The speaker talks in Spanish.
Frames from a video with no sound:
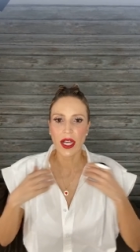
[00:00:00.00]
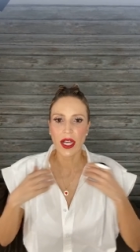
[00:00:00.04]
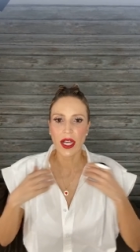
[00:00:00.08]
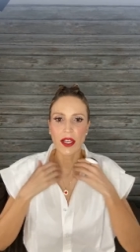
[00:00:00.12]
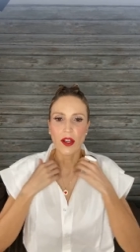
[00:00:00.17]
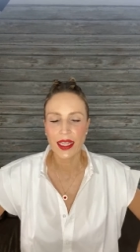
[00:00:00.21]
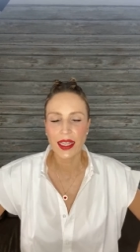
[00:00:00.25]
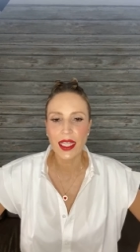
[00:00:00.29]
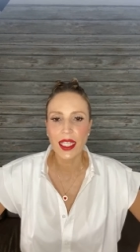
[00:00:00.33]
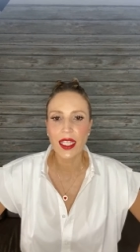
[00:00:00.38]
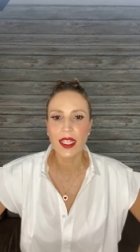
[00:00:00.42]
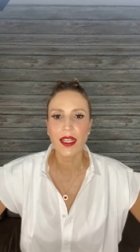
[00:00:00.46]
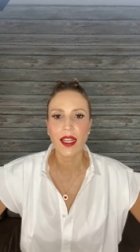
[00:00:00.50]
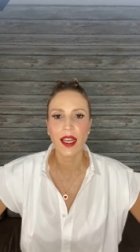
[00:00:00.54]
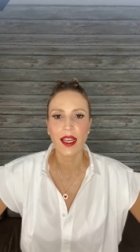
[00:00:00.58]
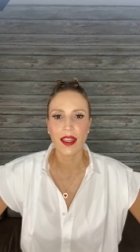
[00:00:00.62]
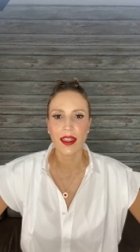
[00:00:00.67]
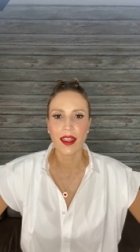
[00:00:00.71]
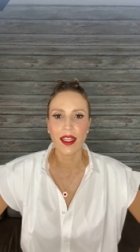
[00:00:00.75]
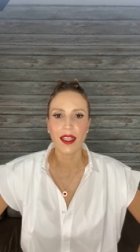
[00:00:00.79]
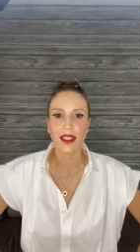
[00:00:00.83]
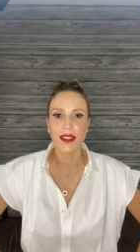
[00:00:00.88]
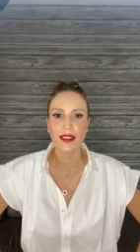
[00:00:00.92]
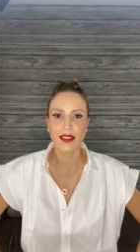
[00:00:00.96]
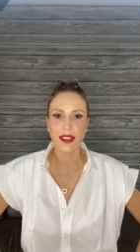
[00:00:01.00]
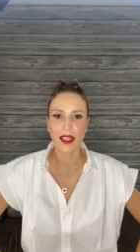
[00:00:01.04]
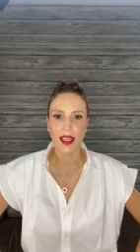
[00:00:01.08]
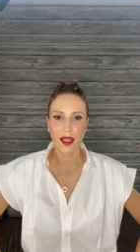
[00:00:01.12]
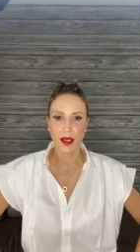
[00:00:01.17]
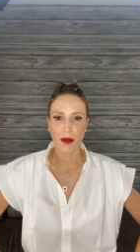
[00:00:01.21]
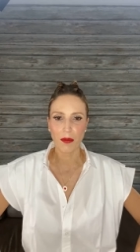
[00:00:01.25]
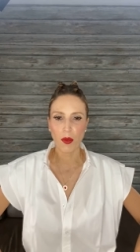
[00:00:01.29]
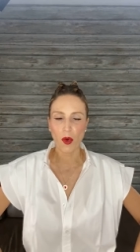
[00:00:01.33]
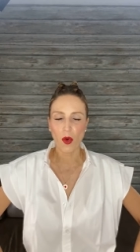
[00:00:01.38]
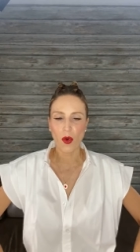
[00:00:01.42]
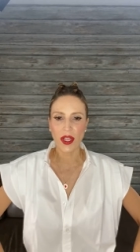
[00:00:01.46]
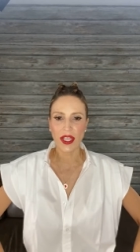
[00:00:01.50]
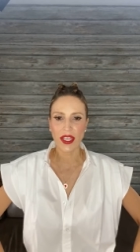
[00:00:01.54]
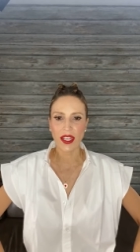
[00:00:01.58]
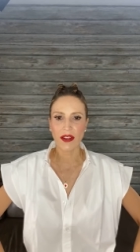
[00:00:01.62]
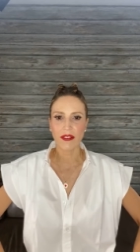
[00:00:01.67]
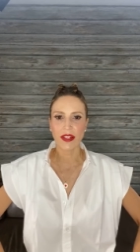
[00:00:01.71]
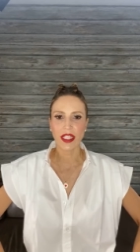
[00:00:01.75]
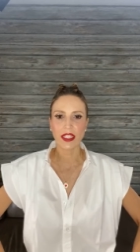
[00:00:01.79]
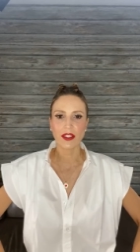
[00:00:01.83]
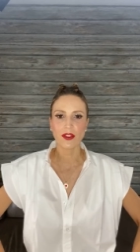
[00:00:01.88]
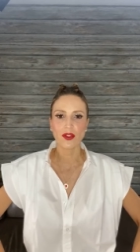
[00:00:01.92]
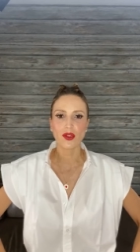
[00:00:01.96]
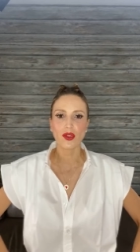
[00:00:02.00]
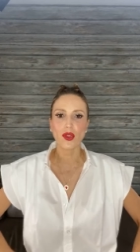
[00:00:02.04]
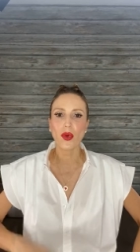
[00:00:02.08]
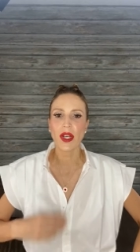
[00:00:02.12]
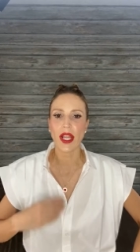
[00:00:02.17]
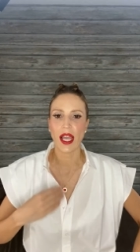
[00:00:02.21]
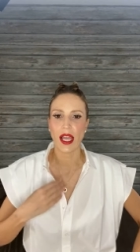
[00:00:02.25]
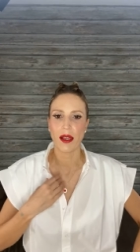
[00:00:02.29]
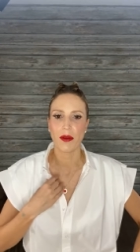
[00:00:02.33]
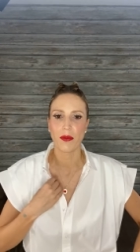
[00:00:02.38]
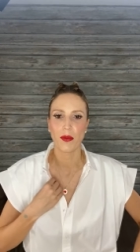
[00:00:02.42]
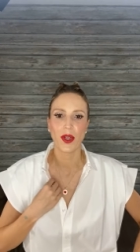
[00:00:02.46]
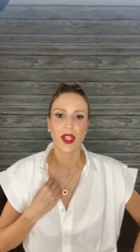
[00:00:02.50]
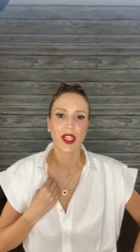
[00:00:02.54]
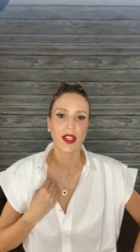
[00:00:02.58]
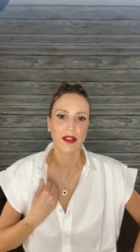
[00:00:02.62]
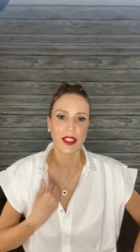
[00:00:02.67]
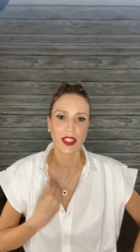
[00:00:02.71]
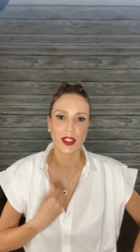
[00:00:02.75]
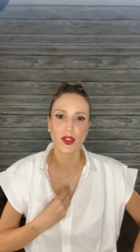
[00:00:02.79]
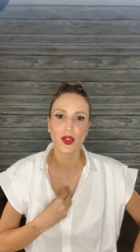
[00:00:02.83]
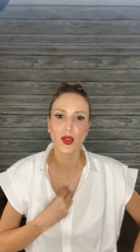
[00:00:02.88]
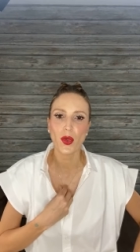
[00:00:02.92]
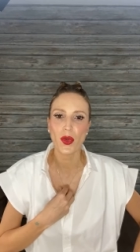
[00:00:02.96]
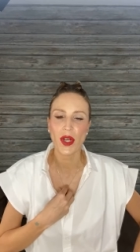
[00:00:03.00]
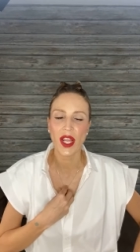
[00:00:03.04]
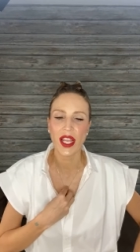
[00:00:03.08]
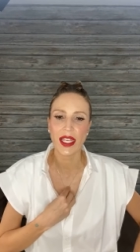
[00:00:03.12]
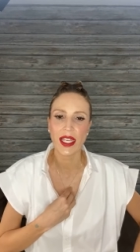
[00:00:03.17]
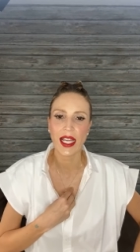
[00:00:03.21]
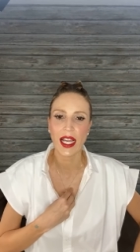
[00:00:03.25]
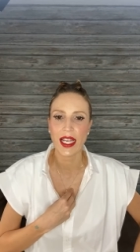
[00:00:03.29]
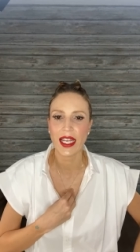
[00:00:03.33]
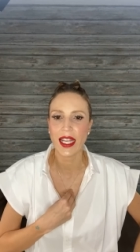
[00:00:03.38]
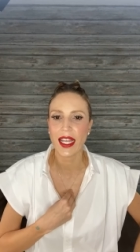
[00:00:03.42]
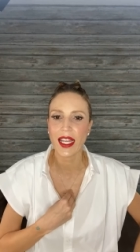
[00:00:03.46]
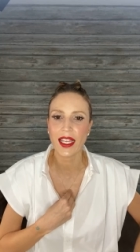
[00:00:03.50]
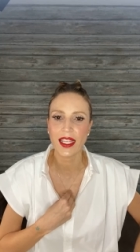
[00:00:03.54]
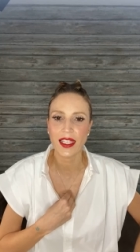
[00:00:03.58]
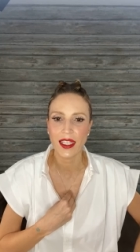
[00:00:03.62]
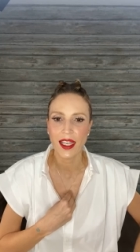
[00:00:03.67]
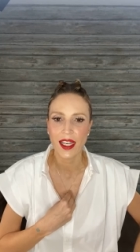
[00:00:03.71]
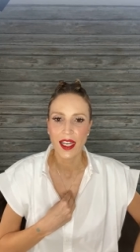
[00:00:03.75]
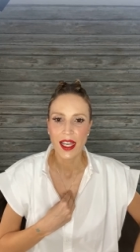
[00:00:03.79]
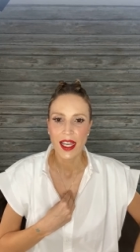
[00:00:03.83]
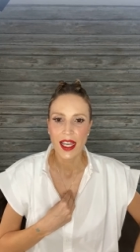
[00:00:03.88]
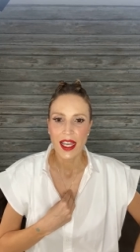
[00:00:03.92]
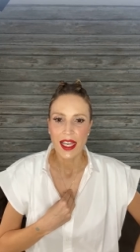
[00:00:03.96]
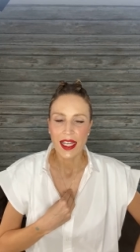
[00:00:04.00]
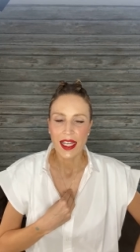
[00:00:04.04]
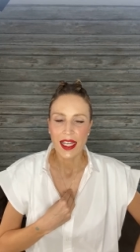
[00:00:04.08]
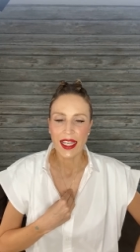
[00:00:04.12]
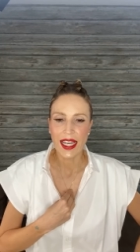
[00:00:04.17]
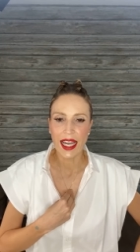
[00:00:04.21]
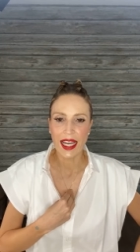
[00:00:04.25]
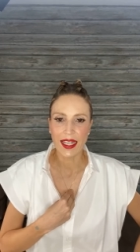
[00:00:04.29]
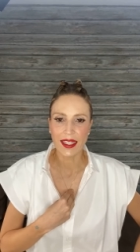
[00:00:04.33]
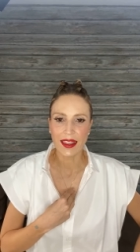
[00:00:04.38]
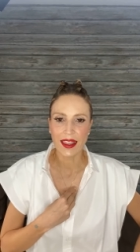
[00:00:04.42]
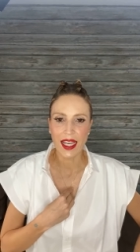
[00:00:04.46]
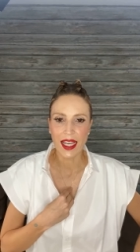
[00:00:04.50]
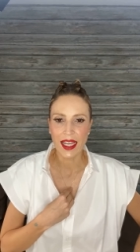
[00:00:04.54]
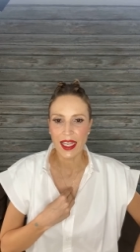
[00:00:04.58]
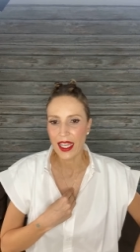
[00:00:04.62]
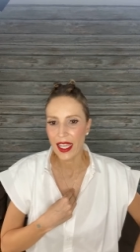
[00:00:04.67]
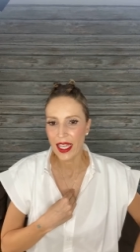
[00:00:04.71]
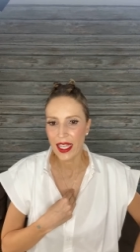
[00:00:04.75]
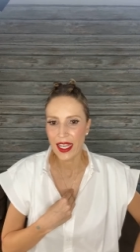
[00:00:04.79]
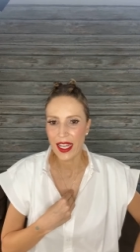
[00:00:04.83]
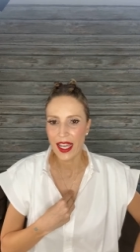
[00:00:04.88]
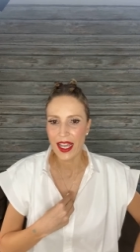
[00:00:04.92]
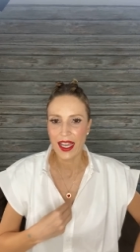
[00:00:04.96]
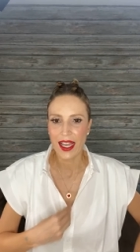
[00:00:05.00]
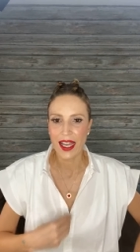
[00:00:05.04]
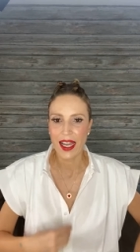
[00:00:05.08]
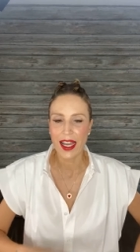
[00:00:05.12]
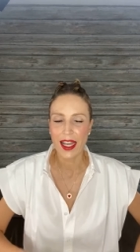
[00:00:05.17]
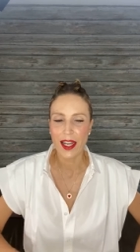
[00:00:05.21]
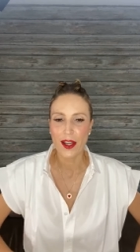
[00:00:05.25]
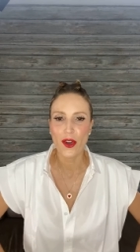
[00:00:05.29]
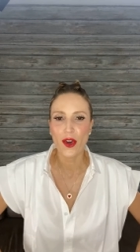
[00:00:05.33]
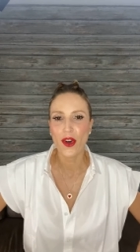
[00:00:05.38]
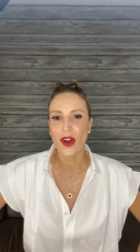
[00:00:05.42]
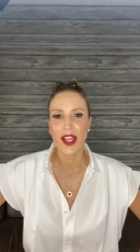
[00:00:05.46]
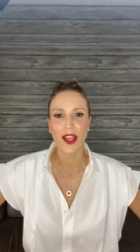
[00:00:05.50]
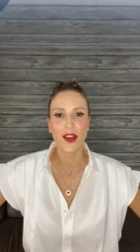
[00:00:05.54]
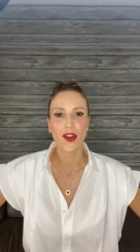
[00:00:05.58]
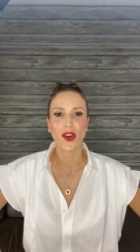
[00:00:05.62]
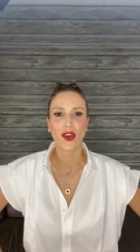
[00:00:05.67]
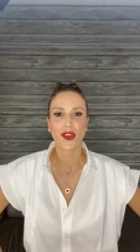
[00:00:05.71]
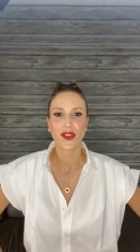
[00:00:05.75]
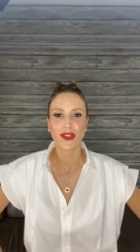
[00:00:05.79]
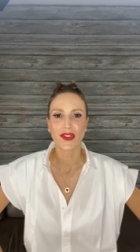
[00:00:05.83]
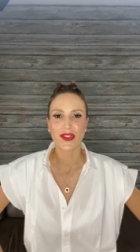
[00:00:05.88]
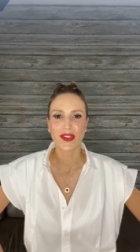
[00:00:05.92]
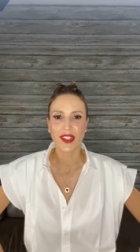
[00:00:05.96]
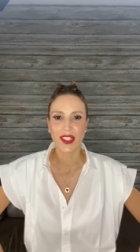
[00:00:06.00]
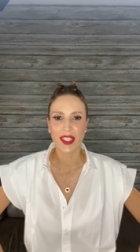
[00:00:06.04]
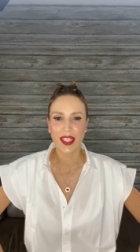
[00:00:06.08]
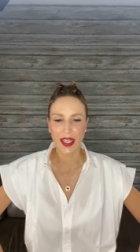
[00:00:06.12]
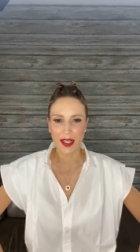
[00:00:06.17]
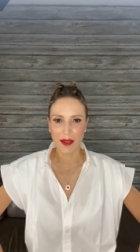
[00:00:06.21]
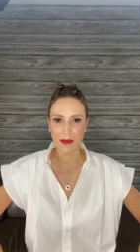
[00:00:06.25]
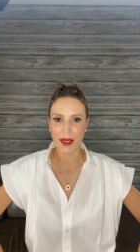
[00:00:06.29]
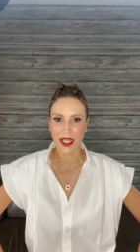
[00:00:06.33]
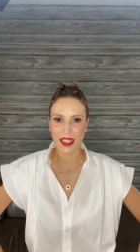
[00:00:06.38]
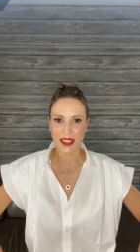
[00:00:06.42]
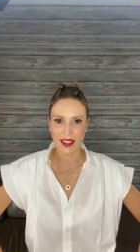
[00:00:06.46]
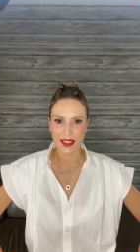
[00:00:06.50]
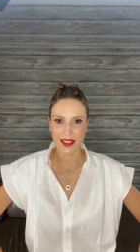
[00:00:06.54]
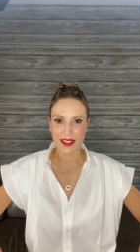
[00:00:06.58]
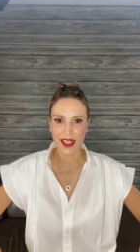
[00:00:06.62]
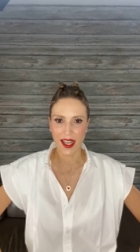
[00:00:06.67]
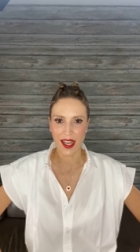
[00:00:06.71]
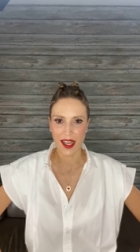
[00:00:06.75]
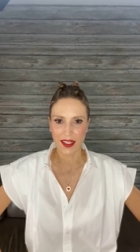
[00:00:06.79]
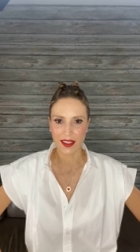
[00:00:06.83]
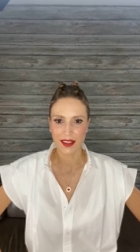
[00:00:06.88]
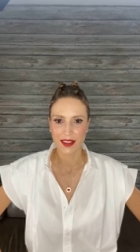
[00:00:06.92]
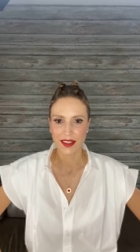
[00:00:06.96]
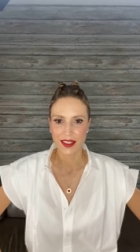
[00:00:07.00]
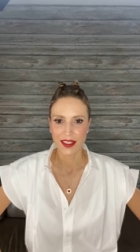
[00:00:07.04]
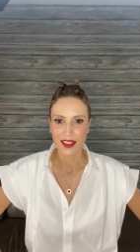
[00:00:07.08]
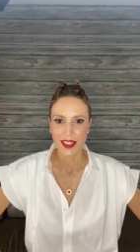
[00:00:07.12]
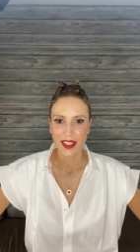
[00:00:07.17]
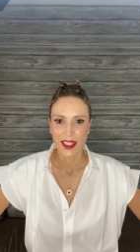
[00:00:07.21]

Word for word: Argentina, desde Buenaventura, Buenaventura y Caney. Cartagena, aló, aló. ¿Quién más está?